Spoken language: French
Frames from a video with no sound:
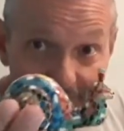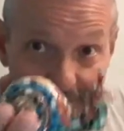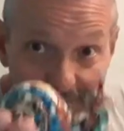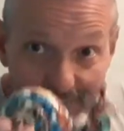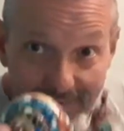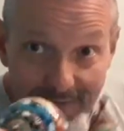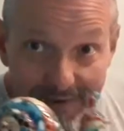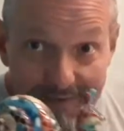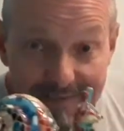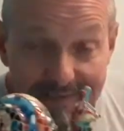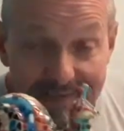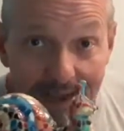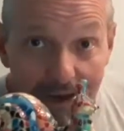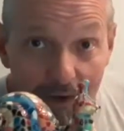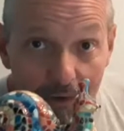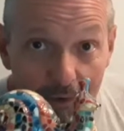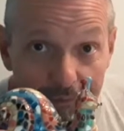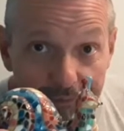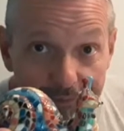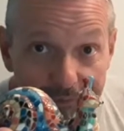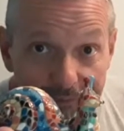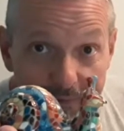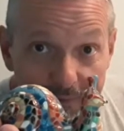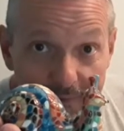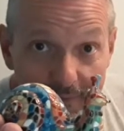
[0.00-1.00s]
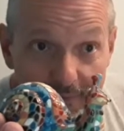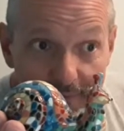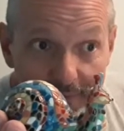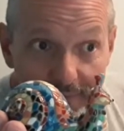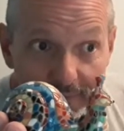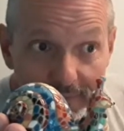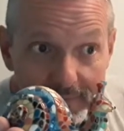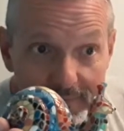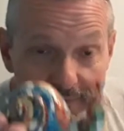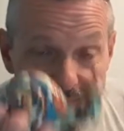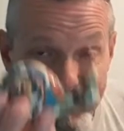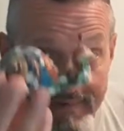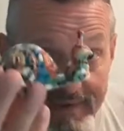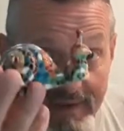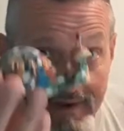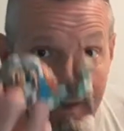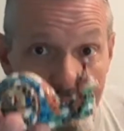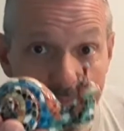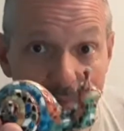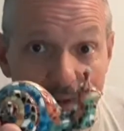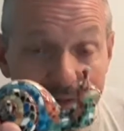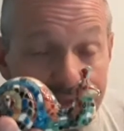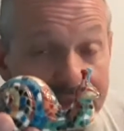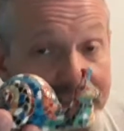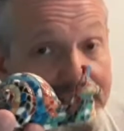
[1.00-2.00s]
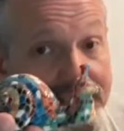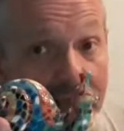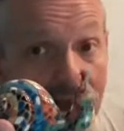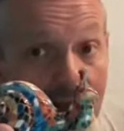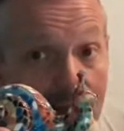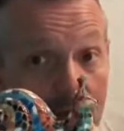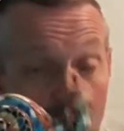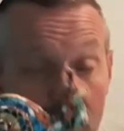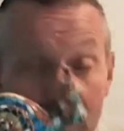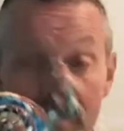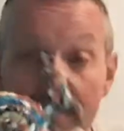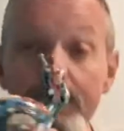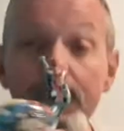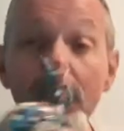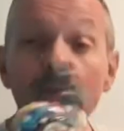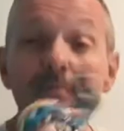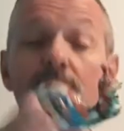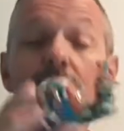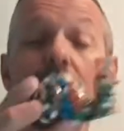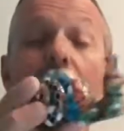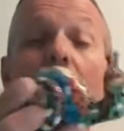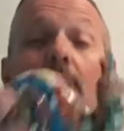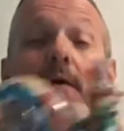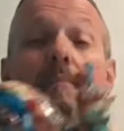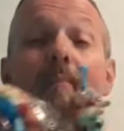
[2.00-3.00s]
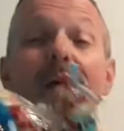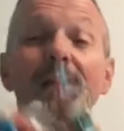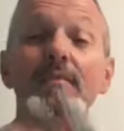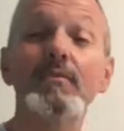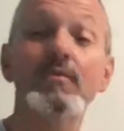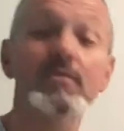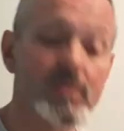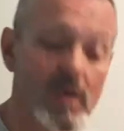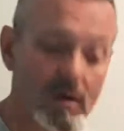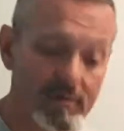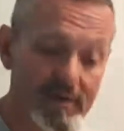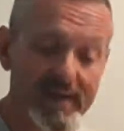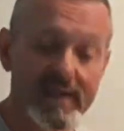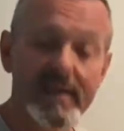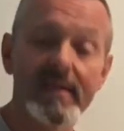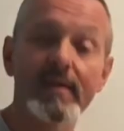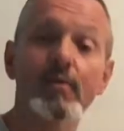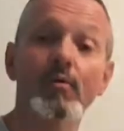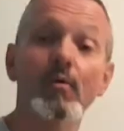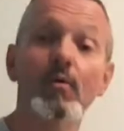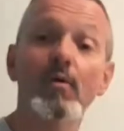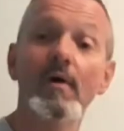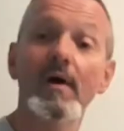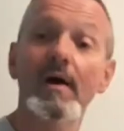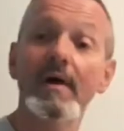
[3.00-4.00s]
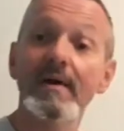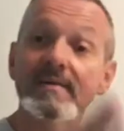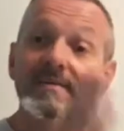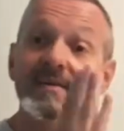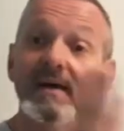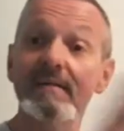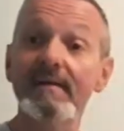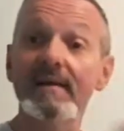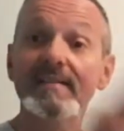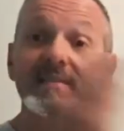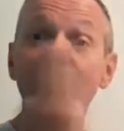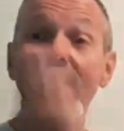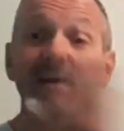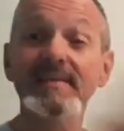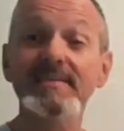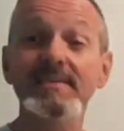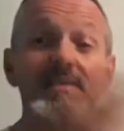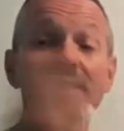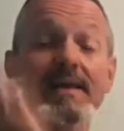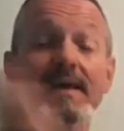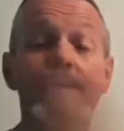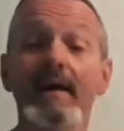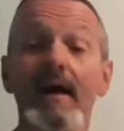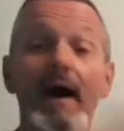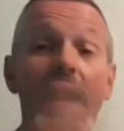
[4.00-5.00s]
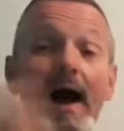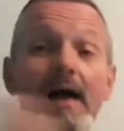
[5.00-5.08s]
Classe 40. C'est comme un escargot qui porte une grand-mère de 120 kg. Ça va tracer.